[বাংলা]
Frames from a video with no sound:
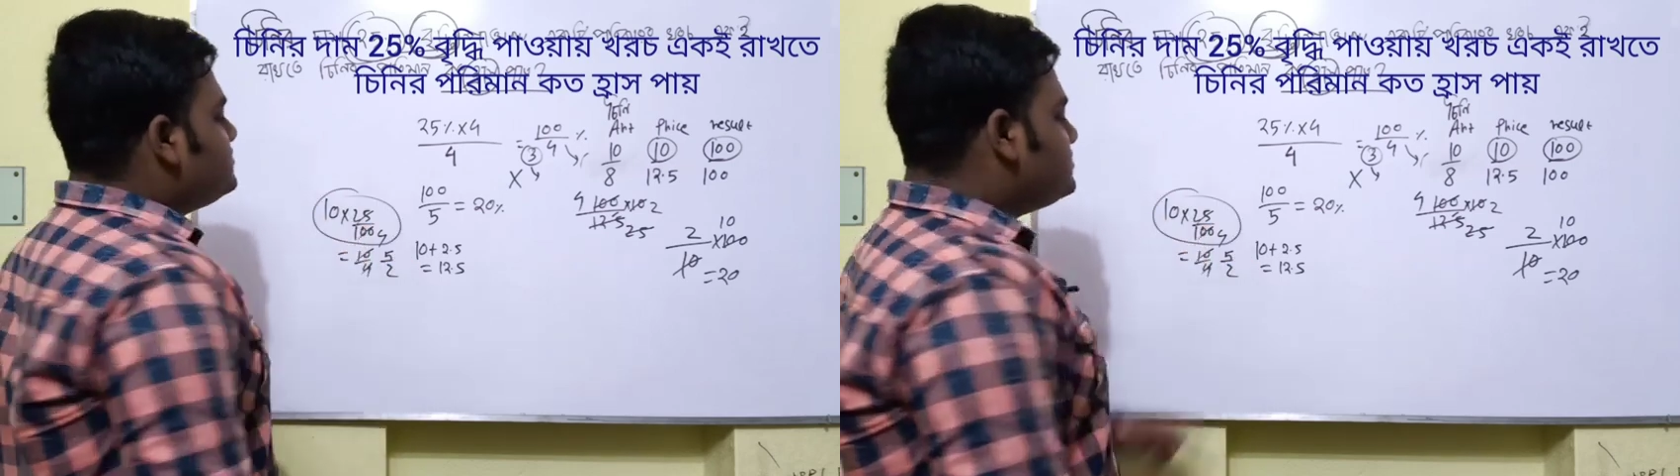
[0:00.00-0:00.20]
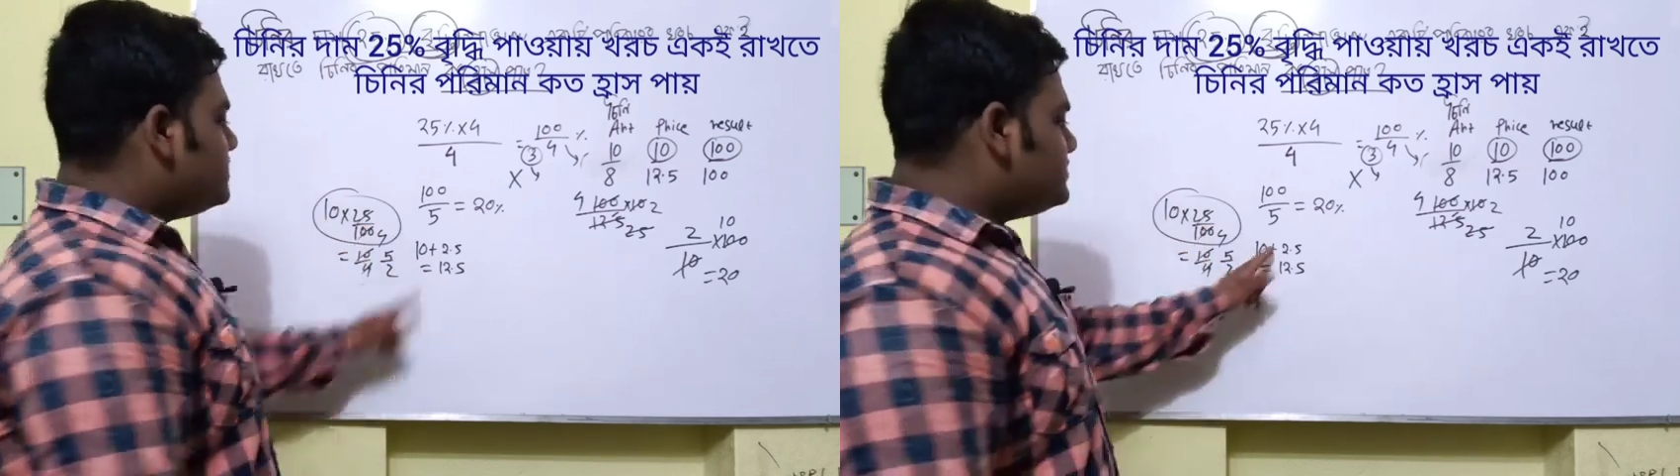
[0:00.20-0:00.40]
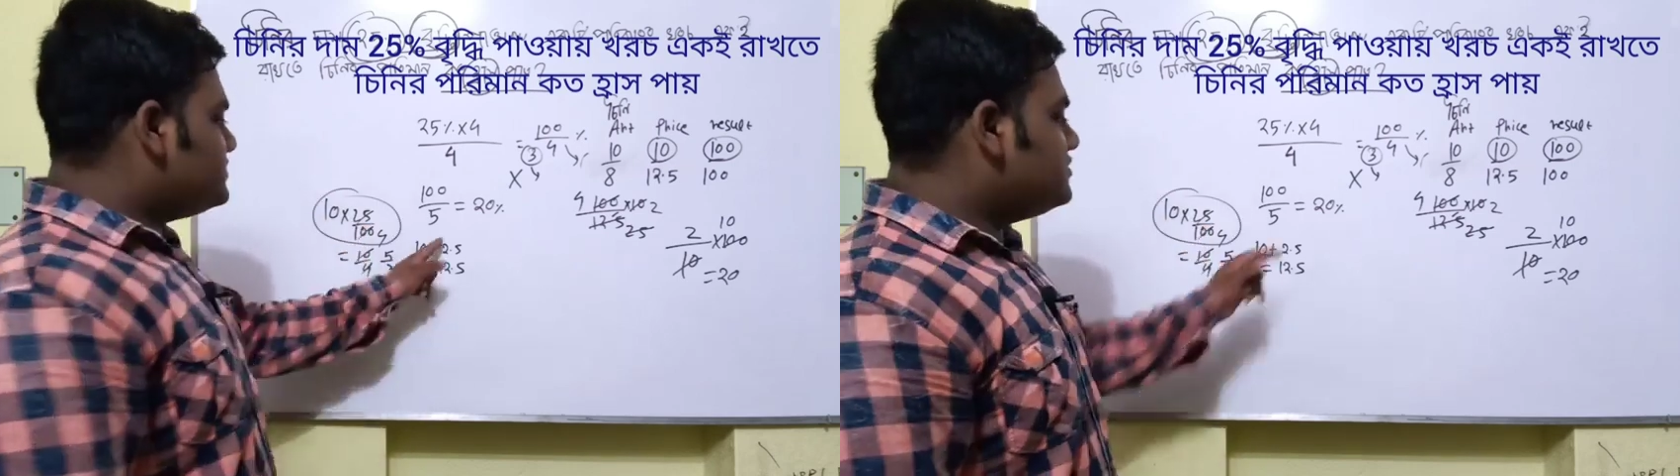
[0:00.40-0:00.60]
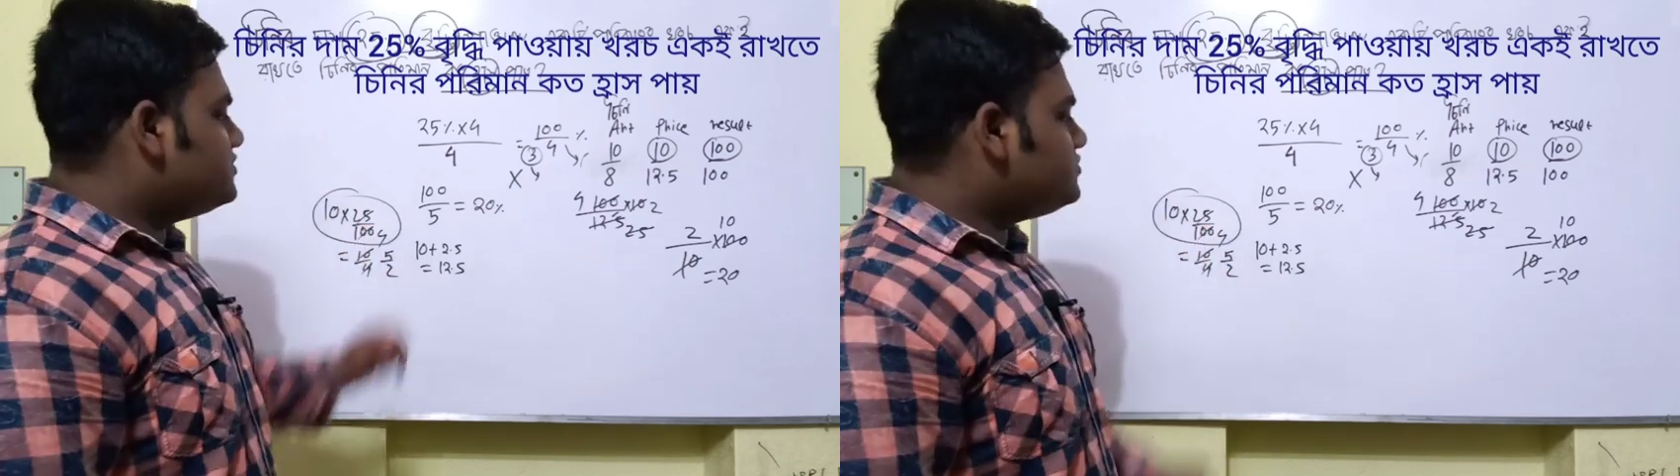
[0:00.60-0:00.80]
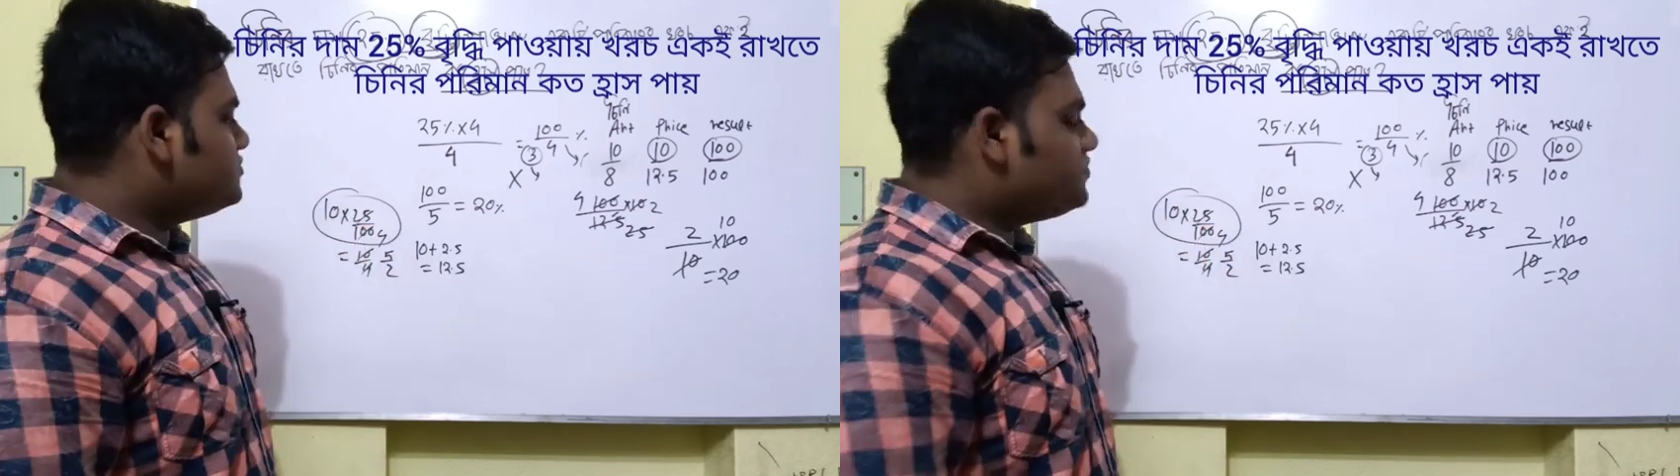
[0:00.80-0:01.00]
পঁচিশ পার্সেন্ট
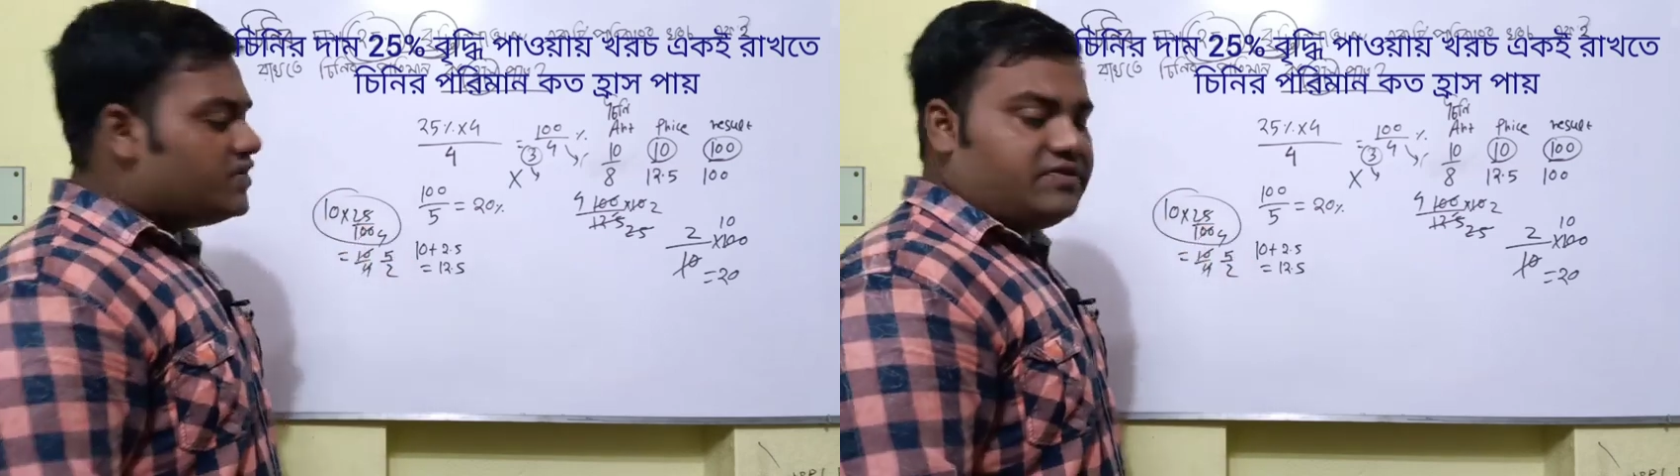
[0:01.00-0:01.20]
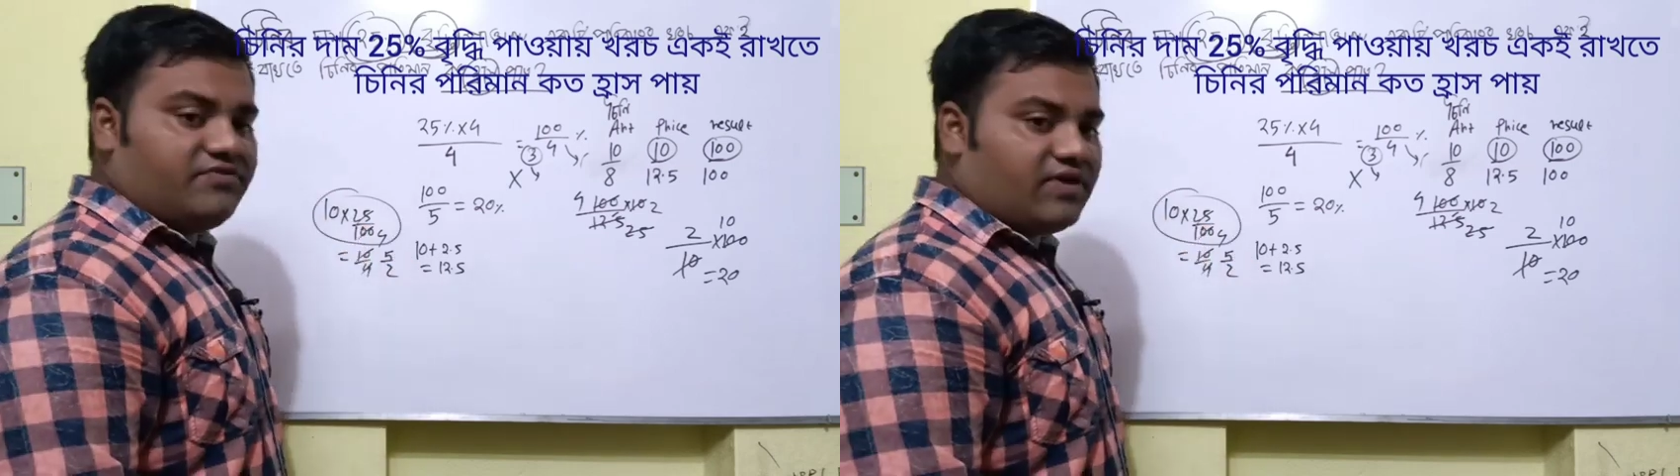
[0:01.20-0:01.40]
হলো টু পয়েন্ট